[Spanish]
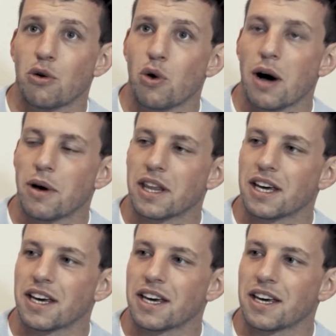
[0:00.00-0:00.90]
jugaba
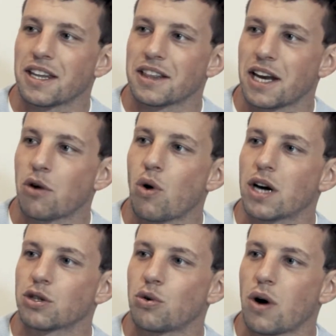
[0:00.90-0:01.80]
de, tres
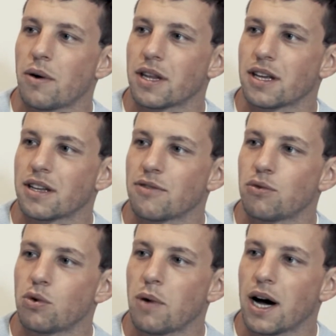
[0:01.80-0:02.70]
cuartos, jugaba de
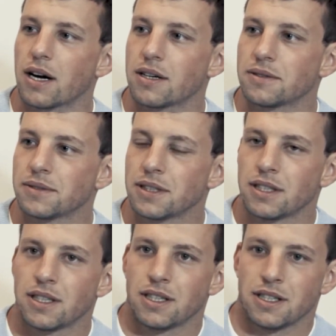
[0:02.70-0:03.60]
fullback,
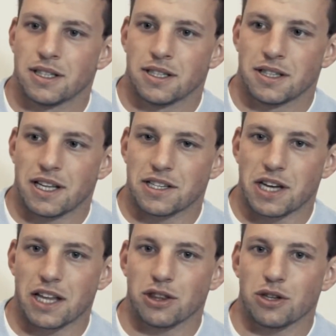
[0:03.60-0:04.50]
de
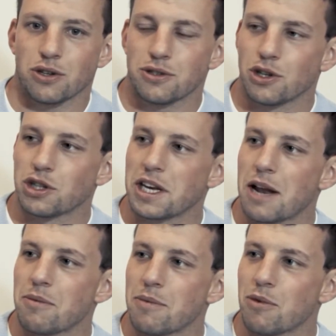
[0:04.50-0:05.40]
centro, no
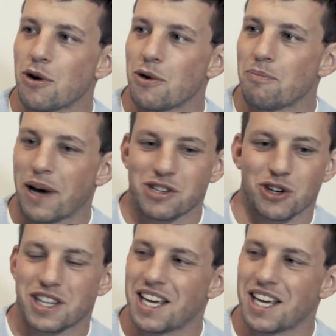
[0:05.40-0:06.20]
tenía el mismo peso que